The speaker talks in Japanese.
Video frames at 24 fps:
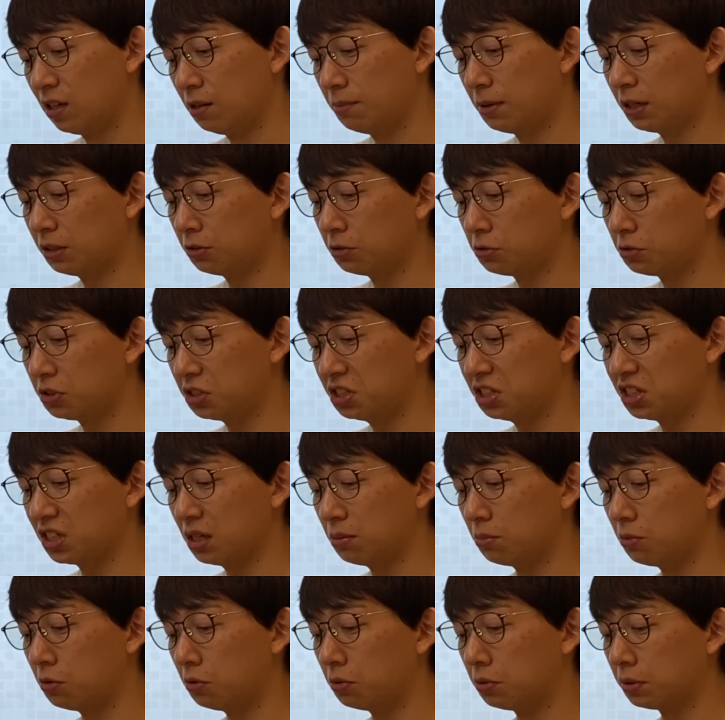彼女自身
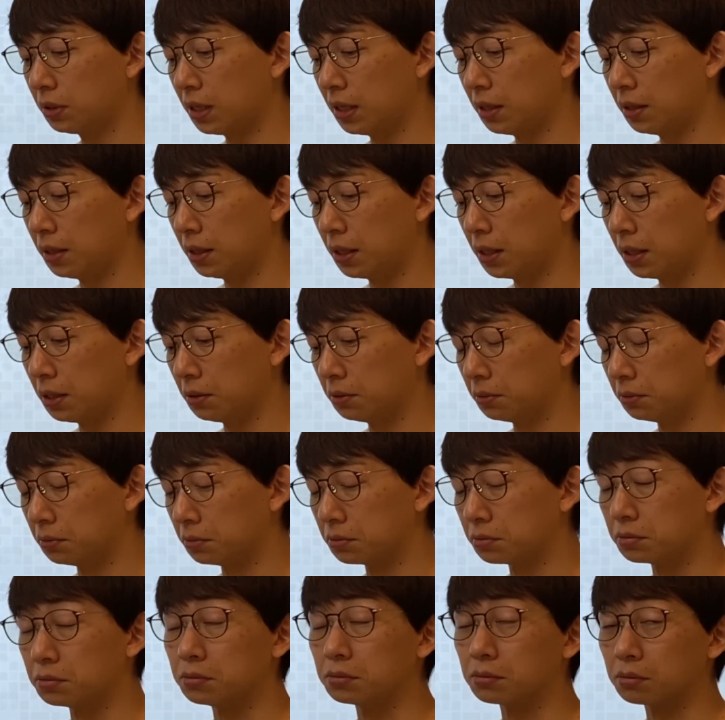が儲けようと
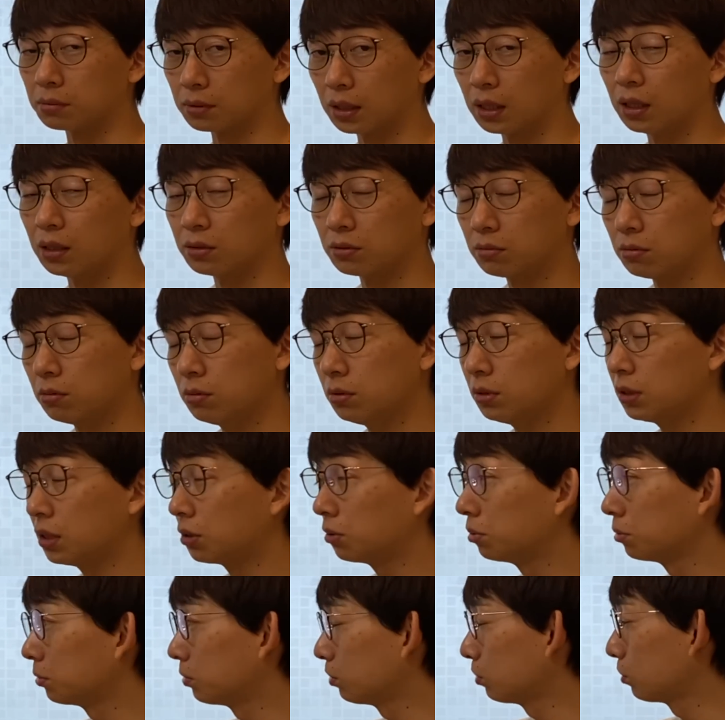するとか、そういった
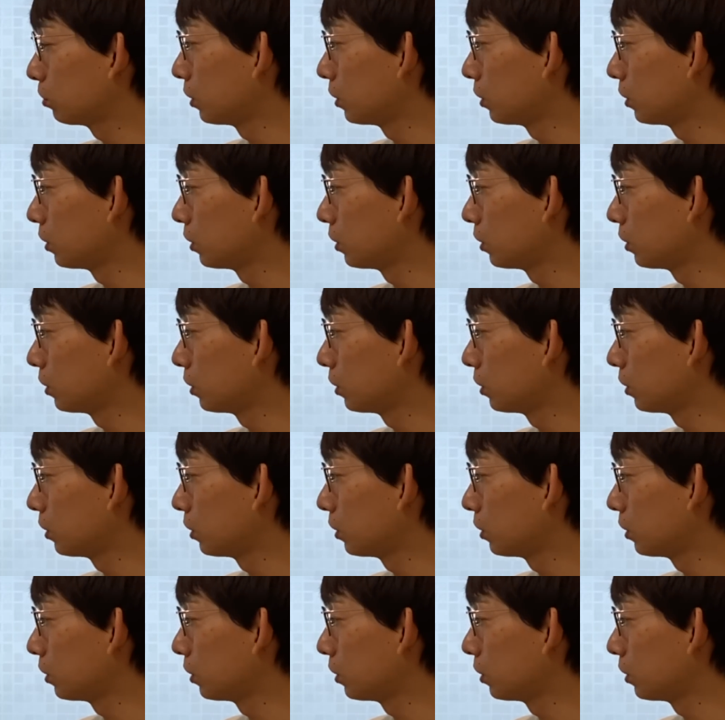ことっ